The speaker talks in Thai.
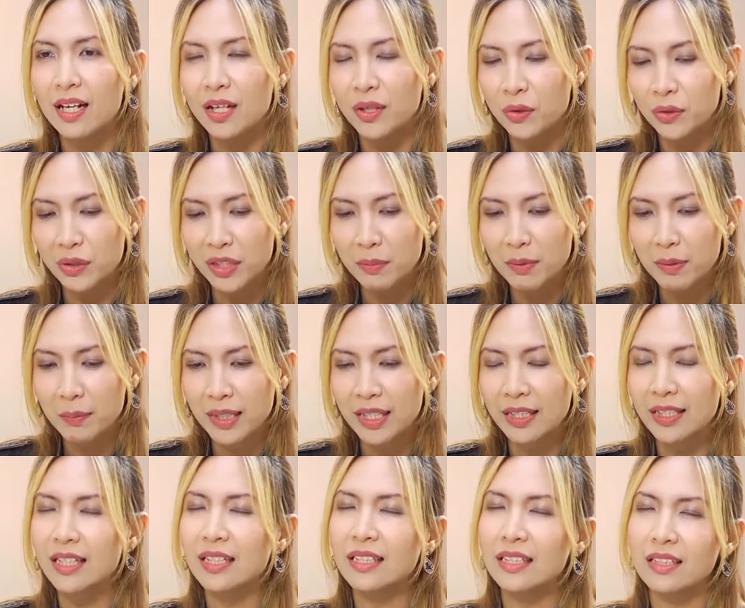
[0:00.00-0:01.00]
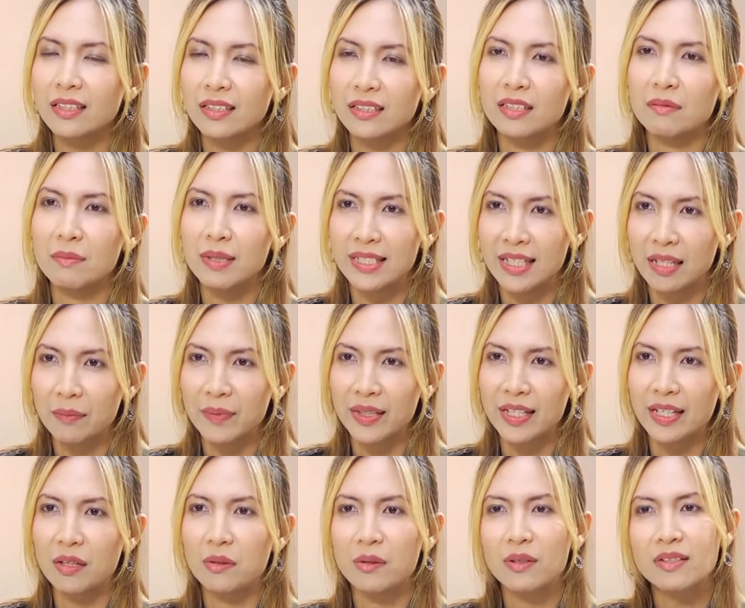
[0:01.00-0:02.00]
คนที่เป็นพนักงานกินเงินเดือนประจำ
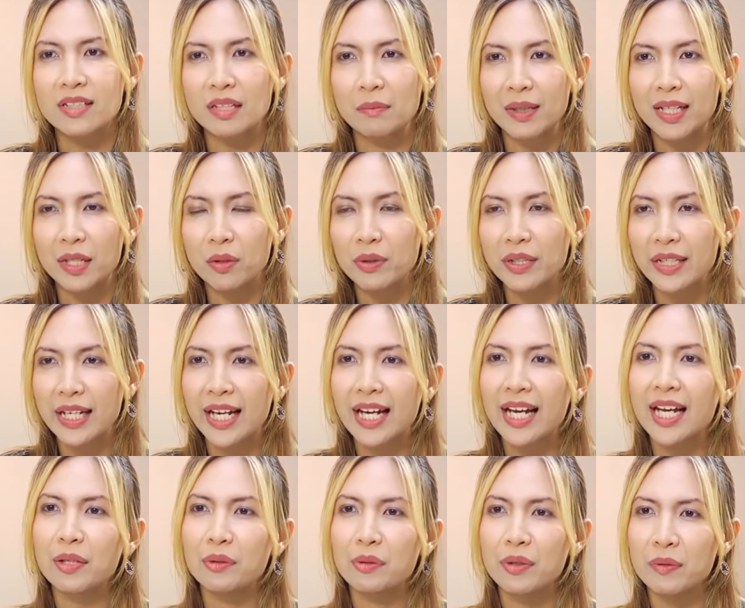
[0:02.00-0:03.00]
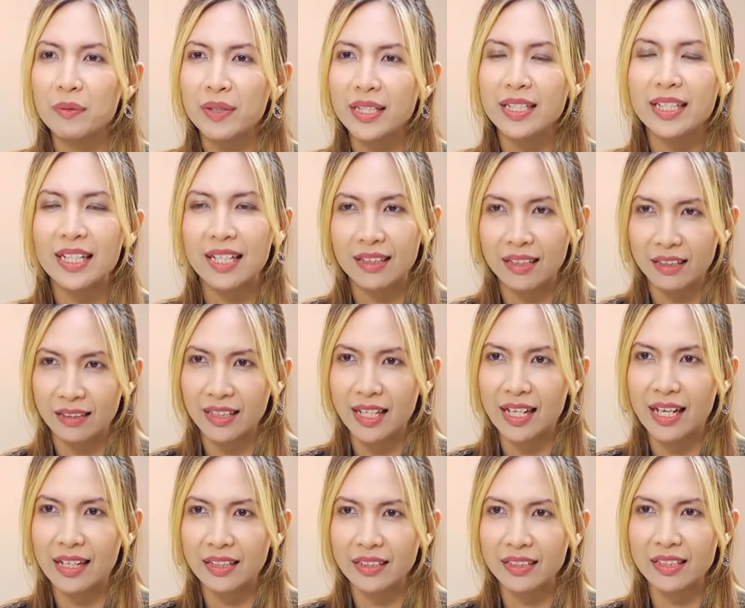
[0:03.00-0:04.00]
เนี่ยเขาก็สามารถรวยได้ด้วยวิธีการ
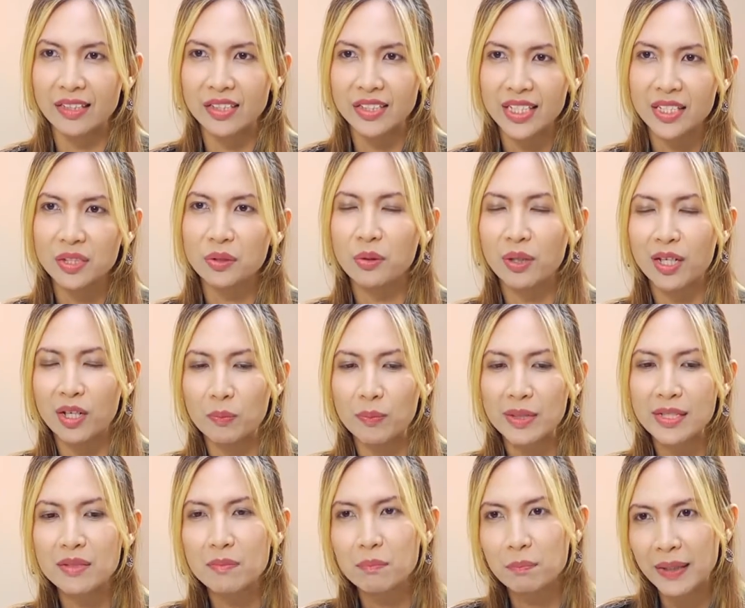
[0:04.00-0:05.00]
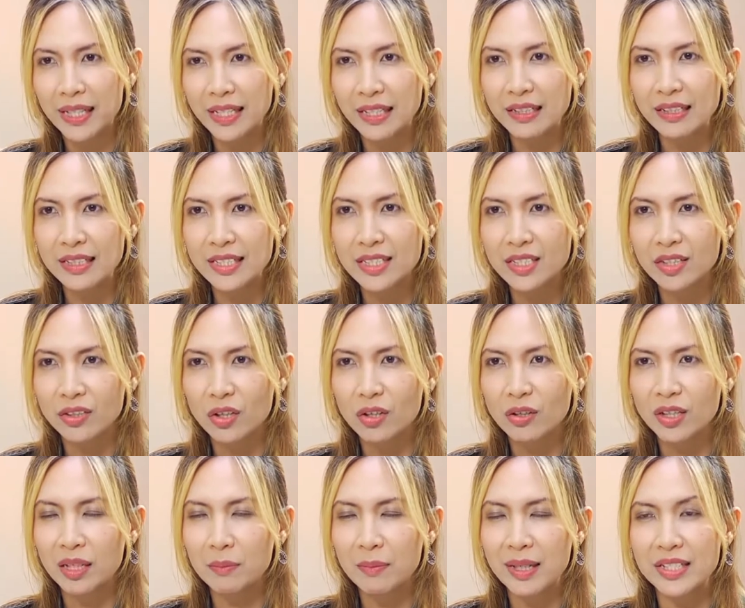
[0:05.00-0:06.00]
ต่างๆอย่างเช่นคนเราไม่จำเป็นที่จะต้
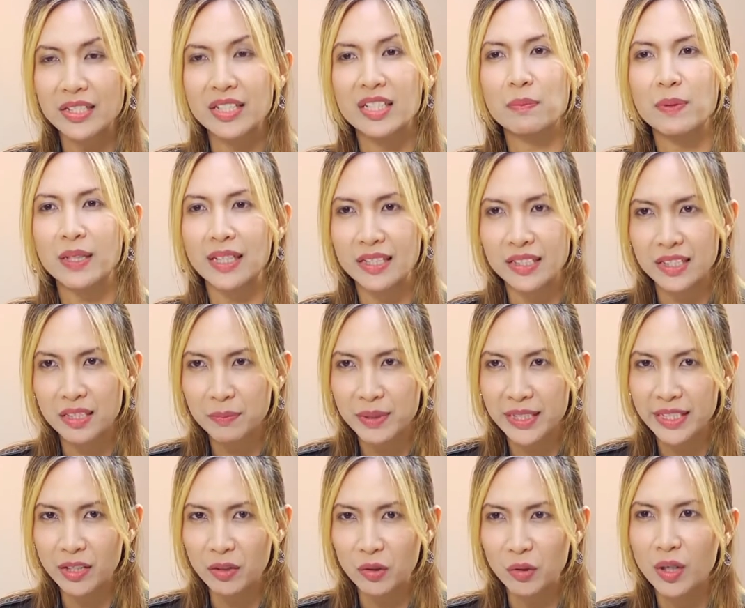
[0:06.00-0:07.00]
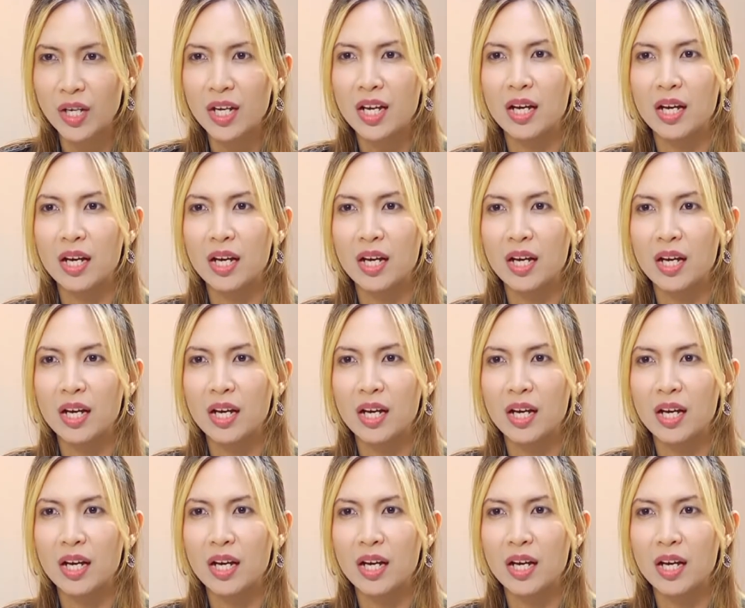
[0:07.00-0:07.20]
องทำอาชีพเพียงอาชีพเดียว